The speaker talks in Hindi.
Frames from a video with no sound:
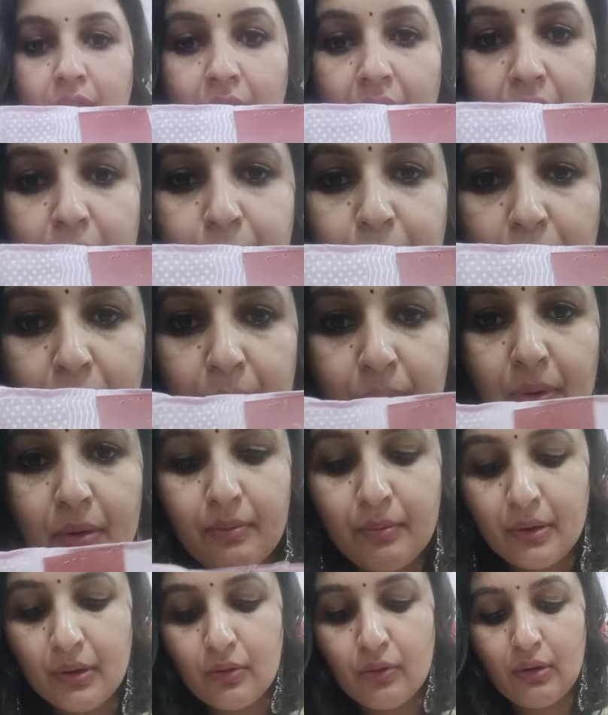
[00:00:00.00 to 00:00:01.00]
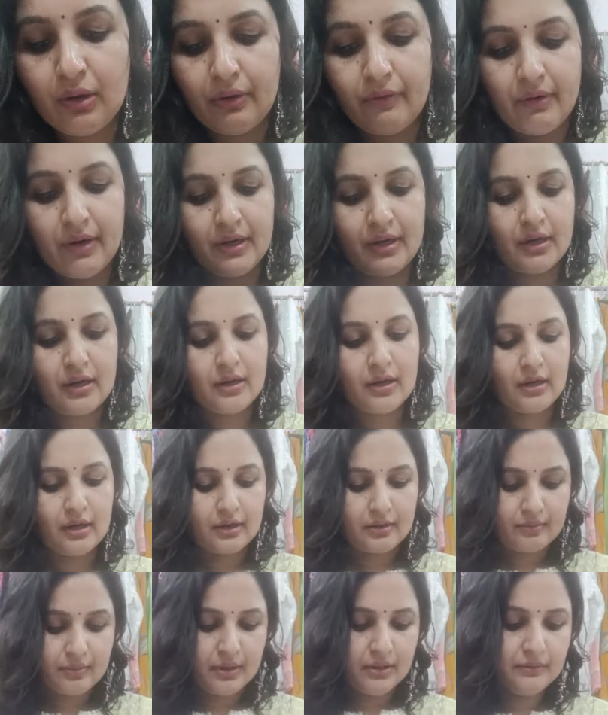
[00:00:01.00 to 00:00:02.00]
लाइट पर्पल बिल्कुल लेवेंडर
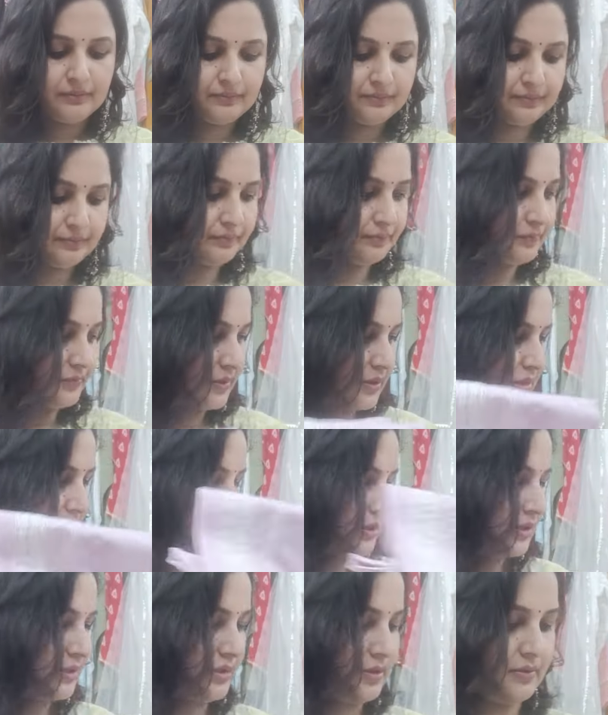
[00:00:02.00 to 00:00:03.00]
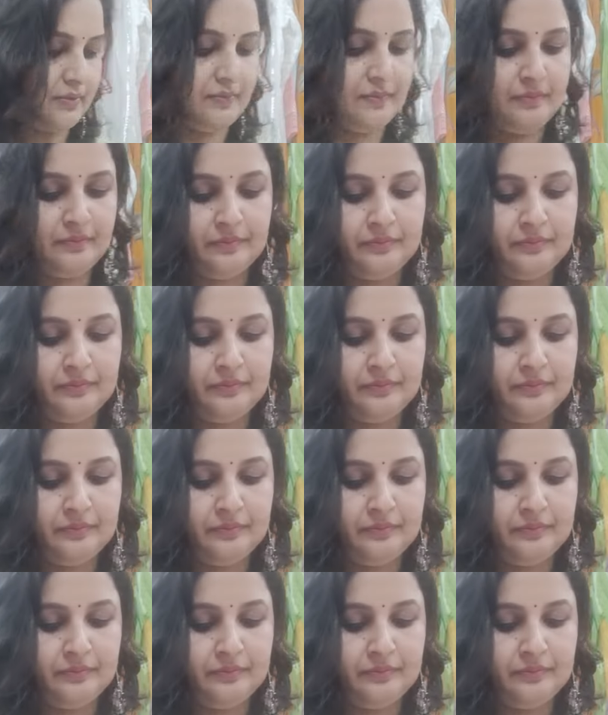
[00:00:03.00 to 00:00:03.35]
कलर में ये देखिए